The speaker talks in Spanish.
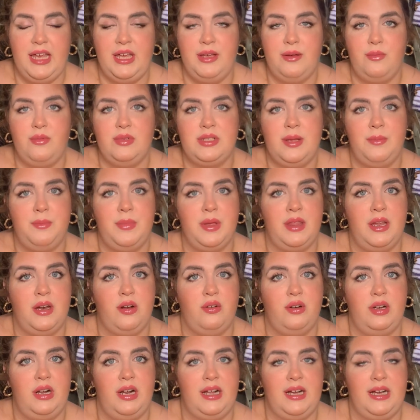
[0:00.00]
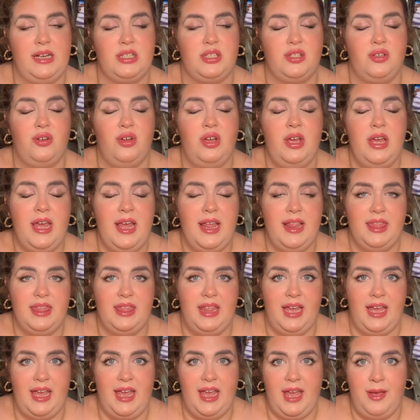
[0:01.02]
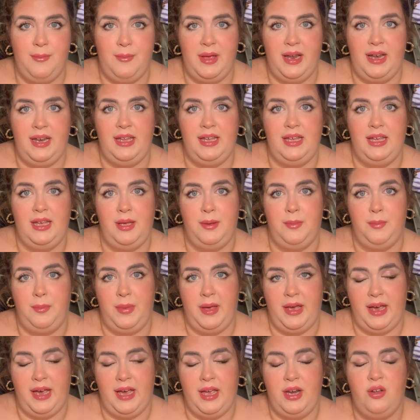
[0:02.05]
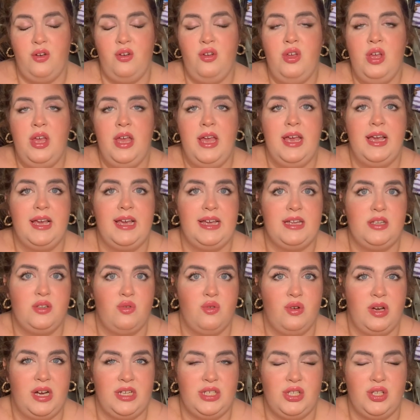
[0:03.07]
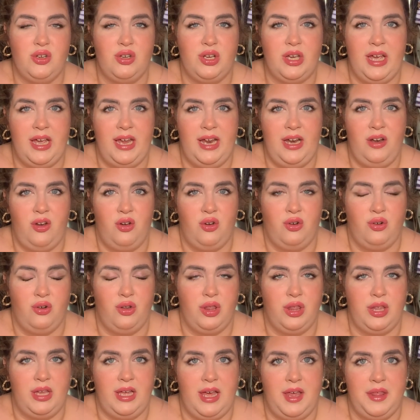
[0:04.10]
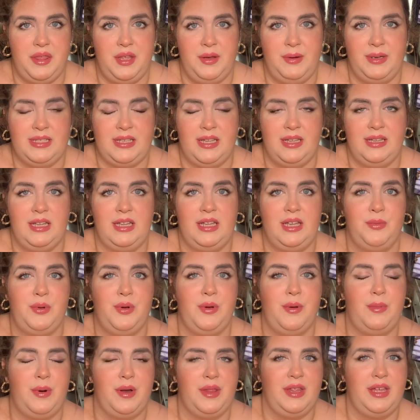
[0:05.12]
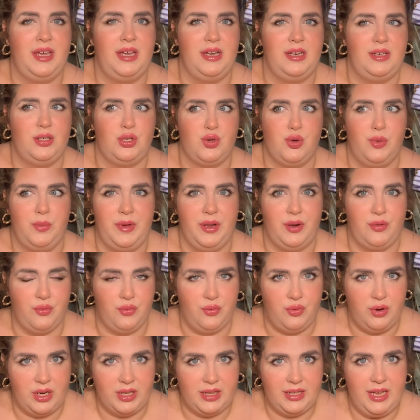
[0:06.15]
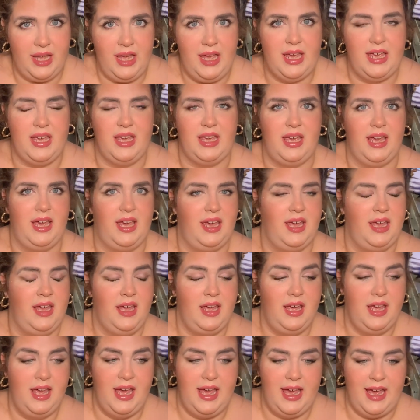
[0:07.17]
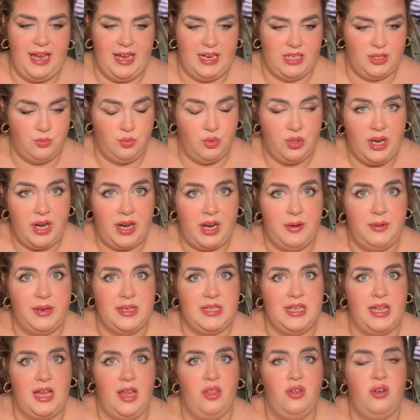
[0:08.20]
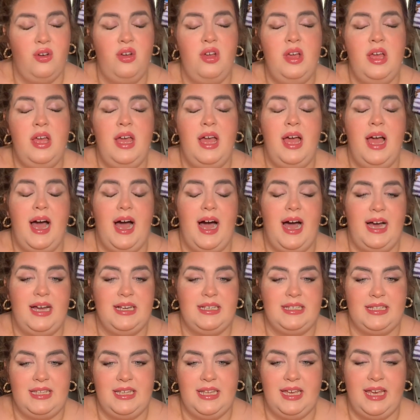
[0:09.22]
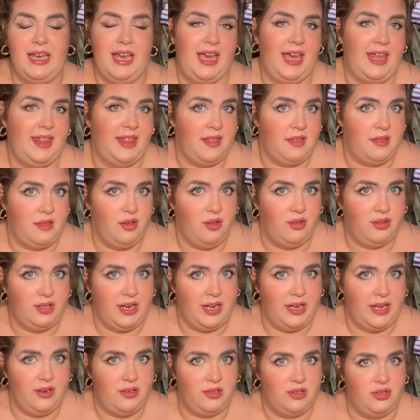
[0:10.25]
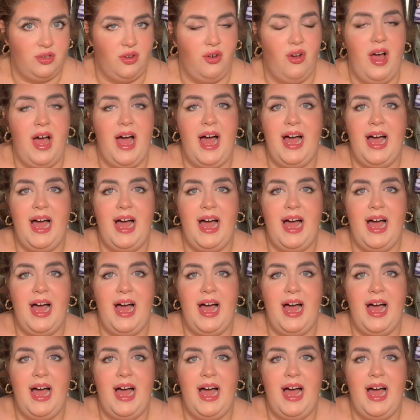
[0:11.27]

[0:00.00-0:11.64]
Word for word: Y vamos a empezar con el caso de Emily Peguero, que es un caso que lo conocía hace bastante tiempo y me parece súper fuerte y que es muy enrevesado, así que decido traeroslo.